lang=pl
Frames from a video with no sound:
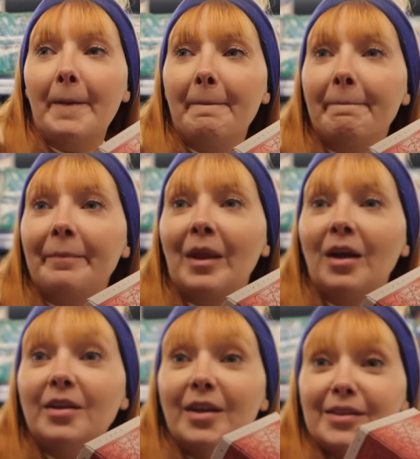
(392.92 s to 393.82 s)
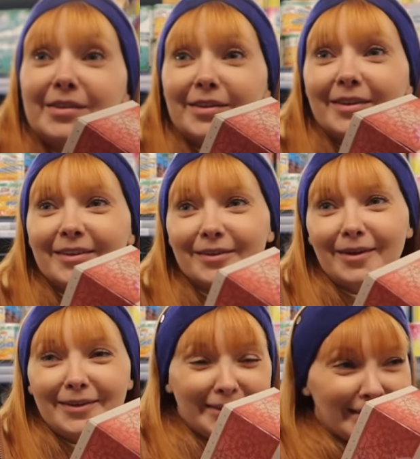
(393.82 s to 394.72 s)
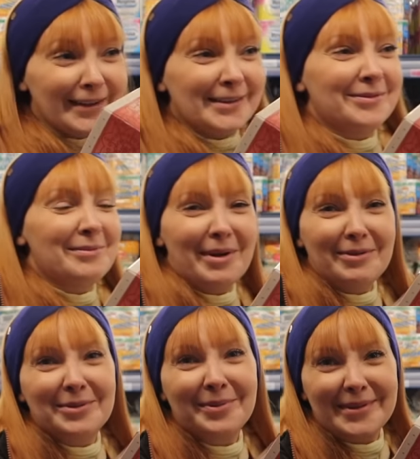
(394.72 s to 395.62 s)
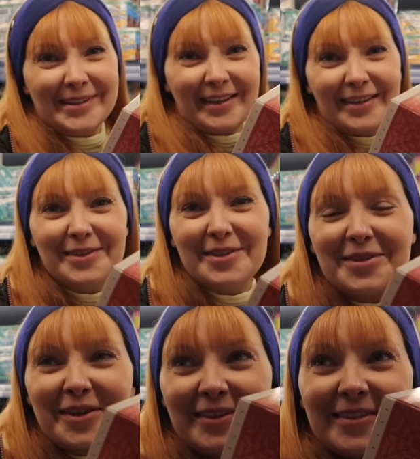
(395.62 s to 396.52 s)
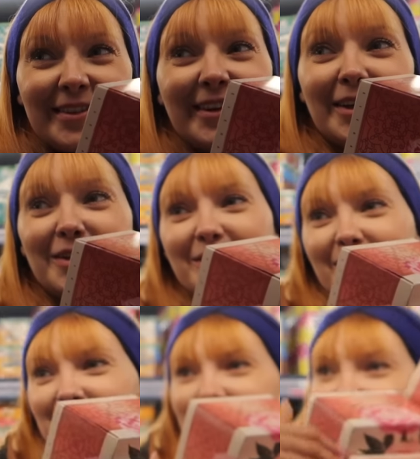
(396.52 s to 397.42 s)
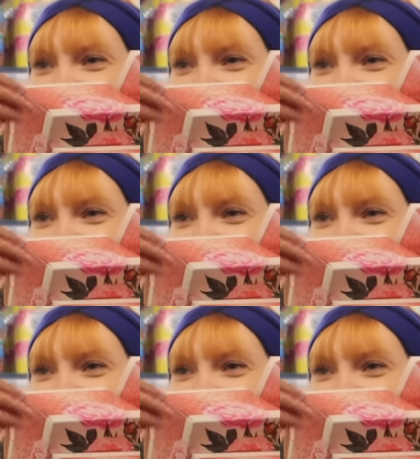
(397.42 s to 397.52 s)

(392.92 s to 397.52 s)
jest, jest. Jest? Jest! Wybrałyśmy ostatnie 10 zielonych